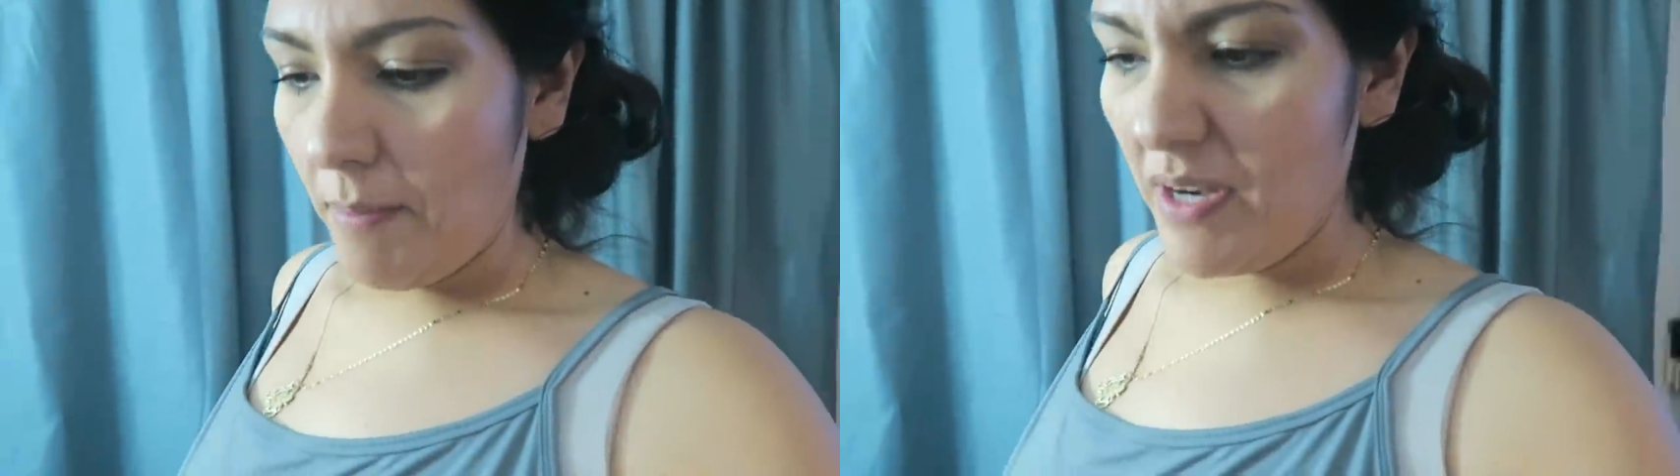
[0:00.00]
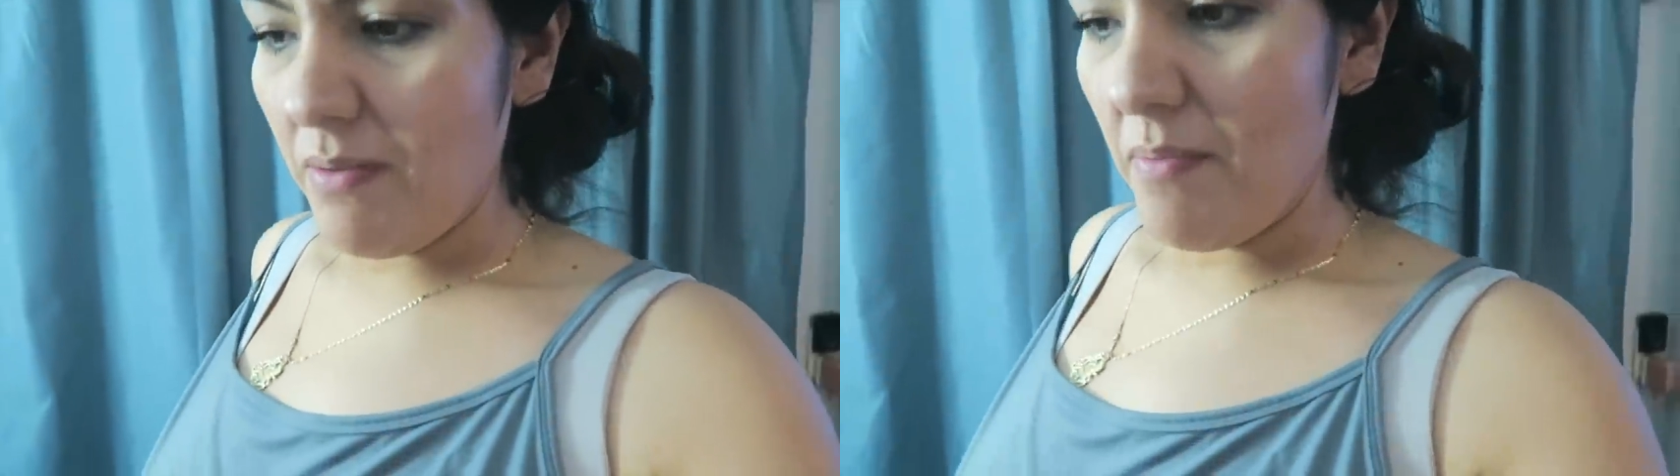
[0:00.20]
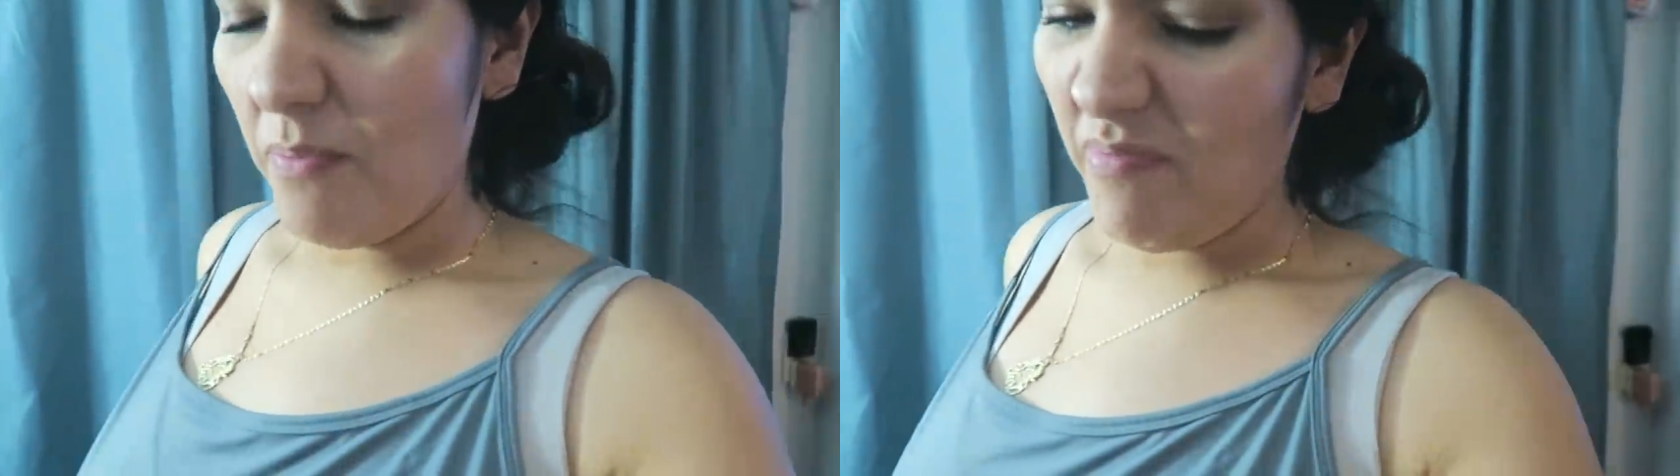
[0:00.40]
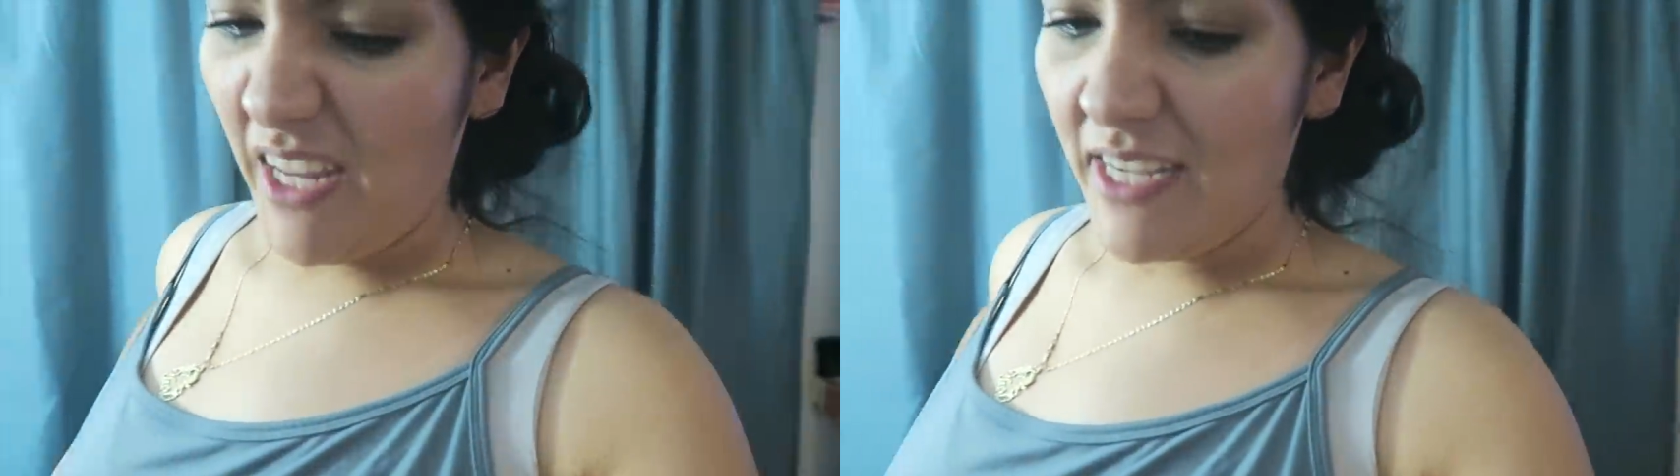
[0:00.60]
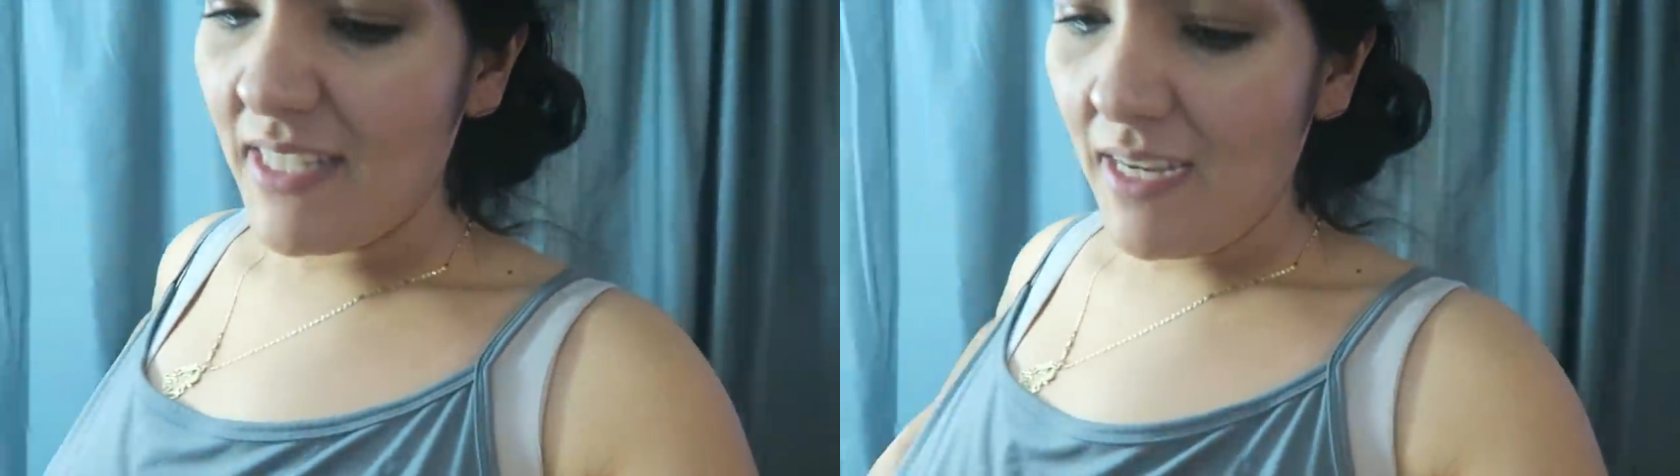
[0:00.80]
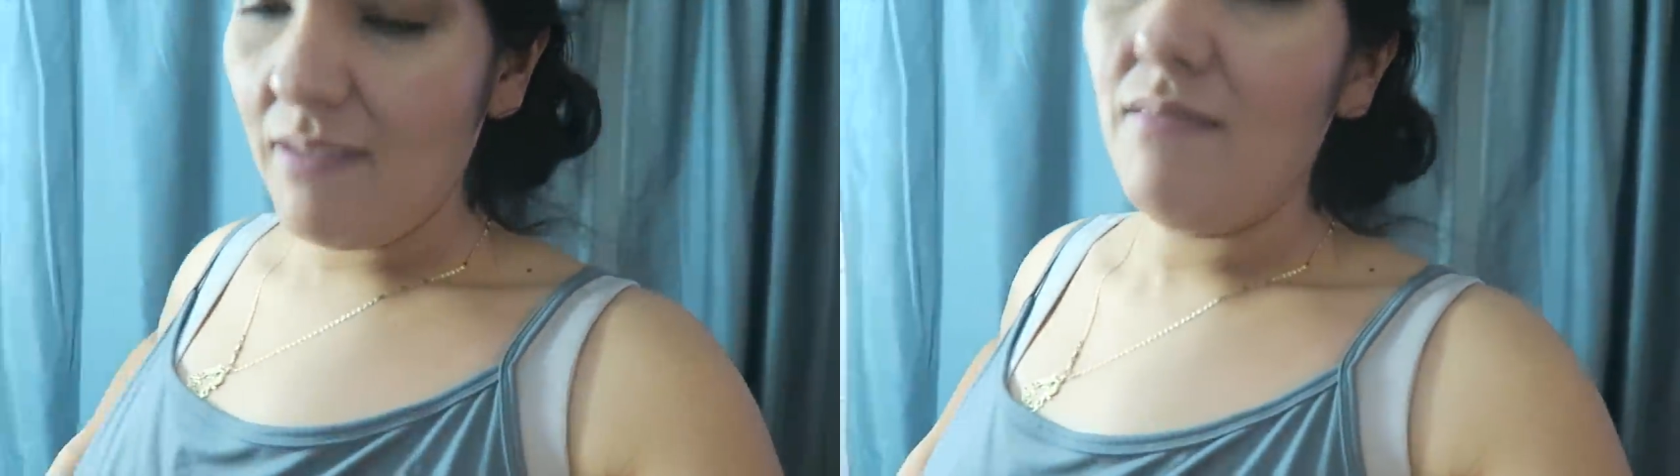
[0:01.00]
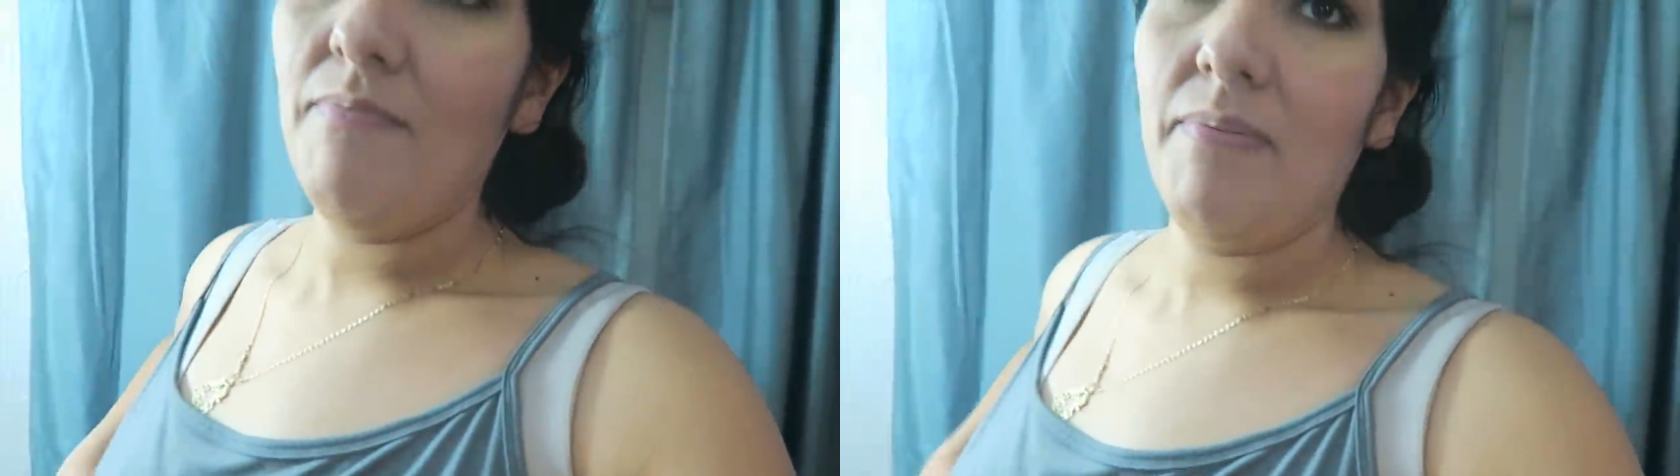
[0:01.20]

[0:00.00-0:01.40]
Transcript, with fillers: A mí no me interesa el